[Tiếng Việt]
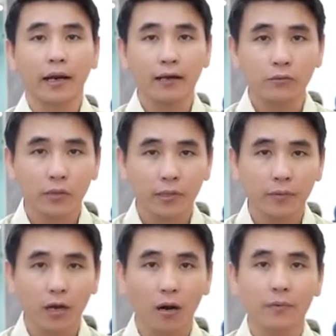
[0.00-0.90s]
lân luxury
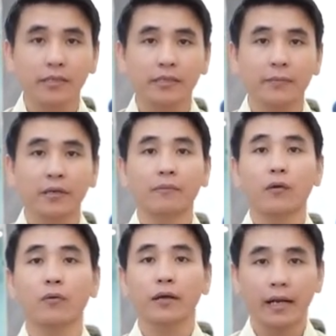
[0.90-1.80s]
chấm com để xem những
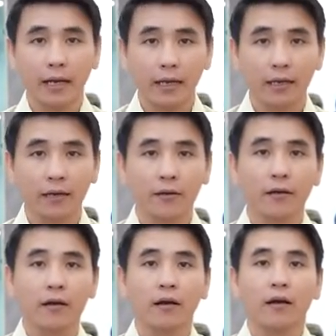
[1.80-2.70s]
mẫu của Kỳ Lân.
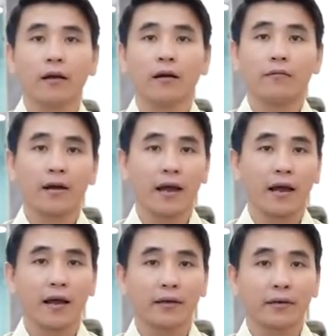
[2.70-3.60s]

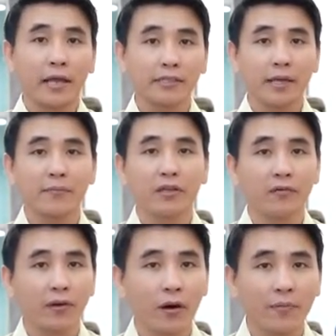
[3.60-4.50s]
Và để xem
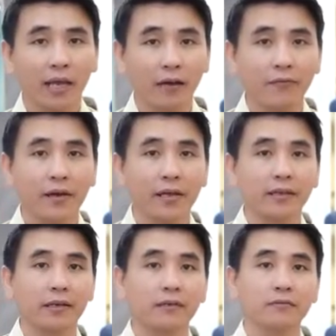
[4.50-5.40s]
nhiều video hấp dẫn về
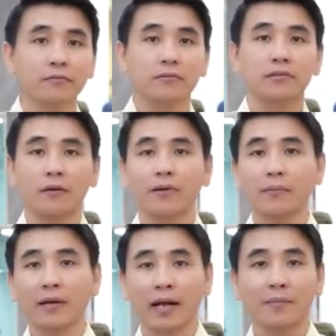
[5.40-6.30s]
những sản
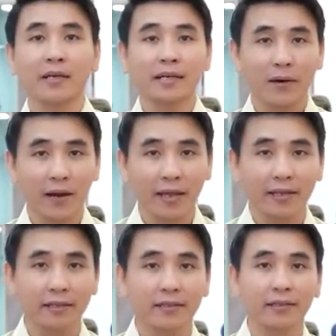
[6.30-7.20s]
phẩm đẳng cấp đỉnh cao
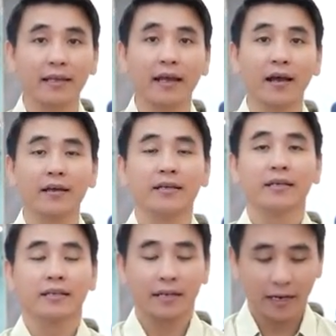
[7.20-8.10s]
này thì
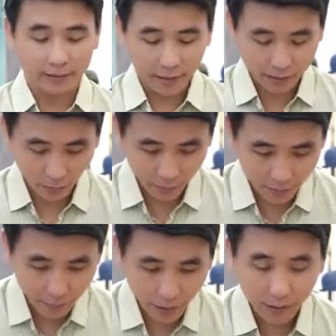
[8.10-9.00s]
Kỳ Lân trân trọng
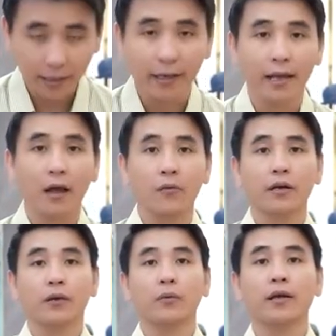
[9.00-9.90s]
kính mời tất cả
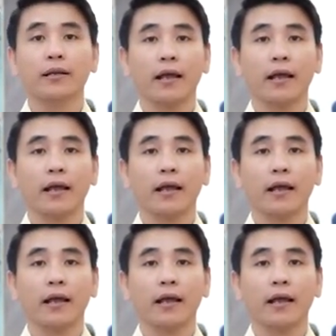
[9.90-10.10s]
quý khách